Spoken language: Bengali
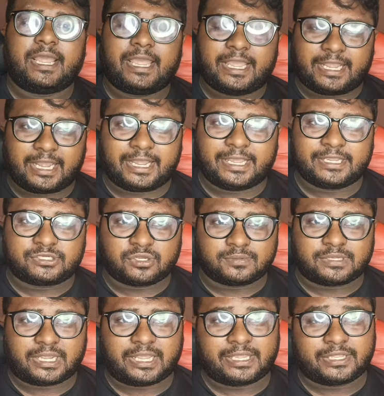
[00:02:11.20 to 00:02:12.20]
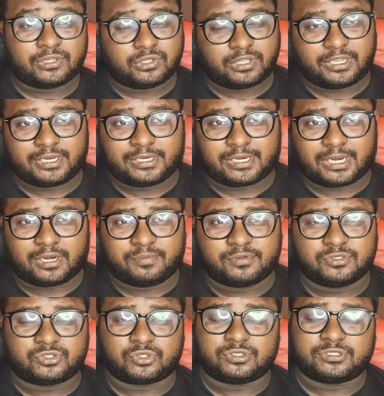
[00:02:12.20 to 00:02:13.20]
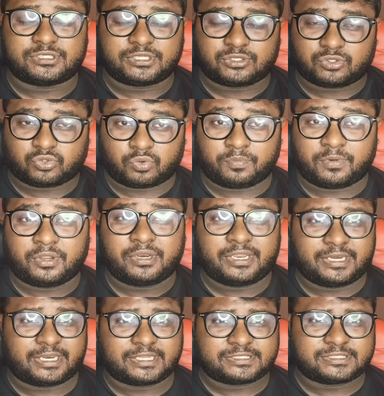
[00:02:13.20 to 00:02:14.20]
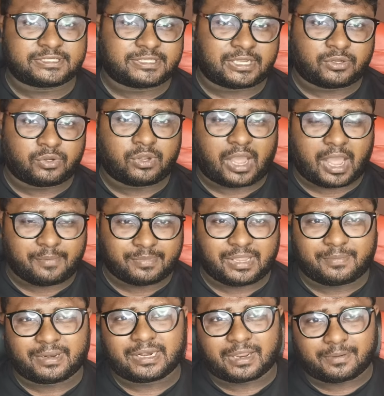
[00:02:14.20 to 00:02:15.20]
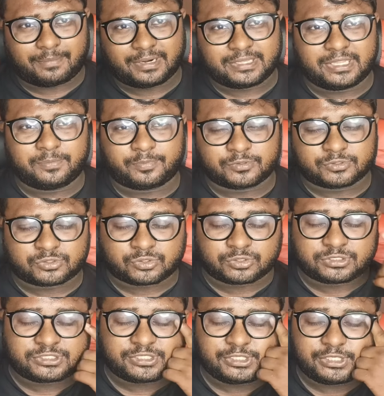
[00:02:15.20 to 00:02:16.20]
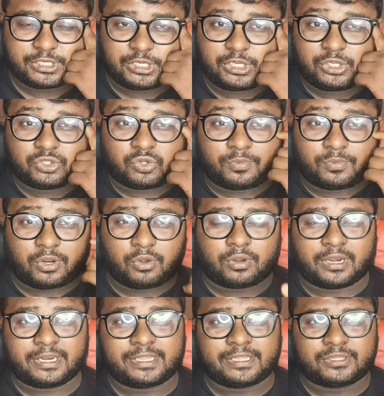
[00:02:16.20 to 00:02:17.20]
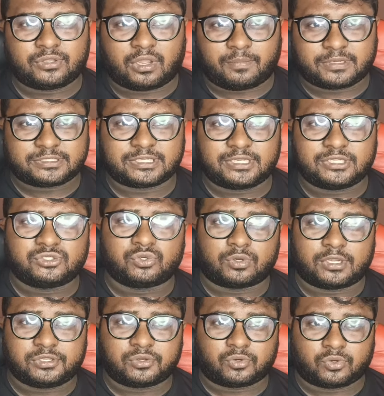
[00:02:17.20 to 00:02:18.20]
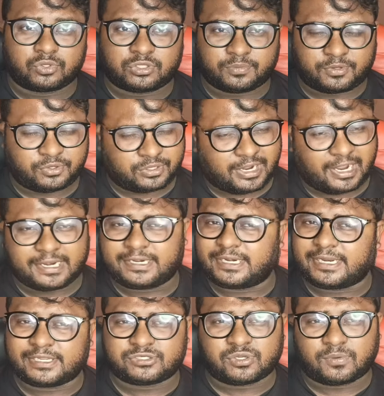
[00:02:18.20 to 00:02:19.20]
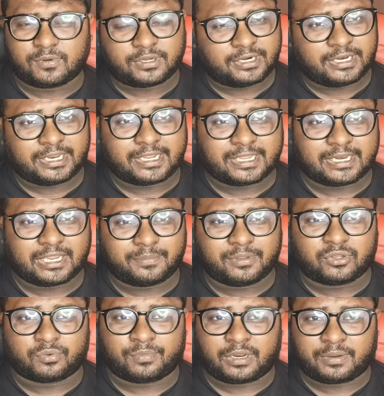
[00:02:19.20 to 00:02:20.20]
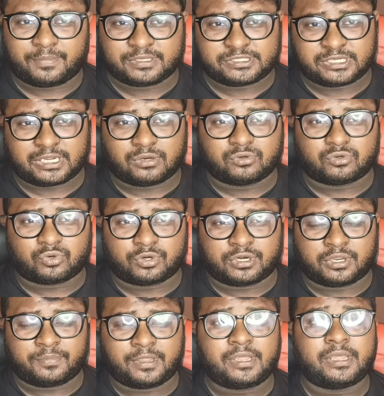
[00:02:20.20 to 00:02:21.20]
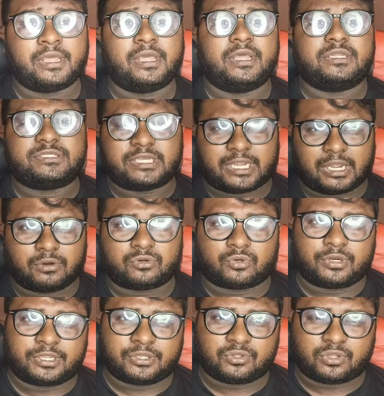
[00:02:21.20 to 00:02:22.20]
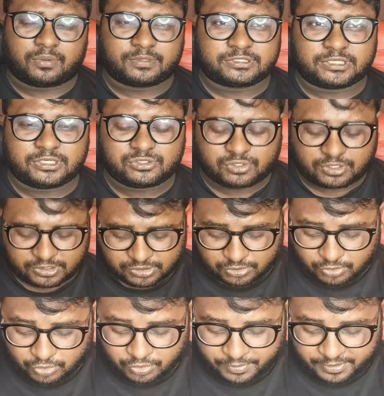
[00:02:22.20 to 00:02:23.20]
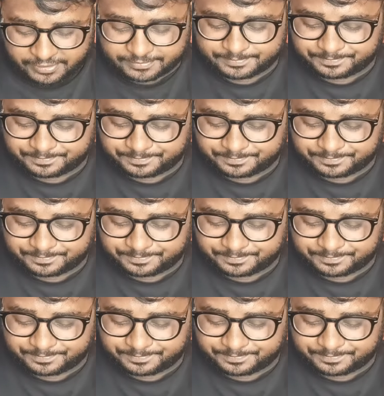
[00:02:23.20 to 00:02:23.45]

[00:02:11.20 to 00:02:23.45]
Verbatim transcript: এই এইসব জায়গায় কিন্তু ইন্টারভিউ চলছে তো তোমরা যদি ইন্টারেস্টেড থাকো আমি আমার নাম্বার দিয়ে পোস্ট করছি তোমরা ওখানে কিন্তু আমার সাথে যোগাযোগ করতে পারো ক্রাইটেরিয়া সব ওখানে লেখা থাকবে তোমরা একবার চেক আউট করে নেবে চেক আউট করে কিন্তু আমার সাথে যোগাযোগ করবে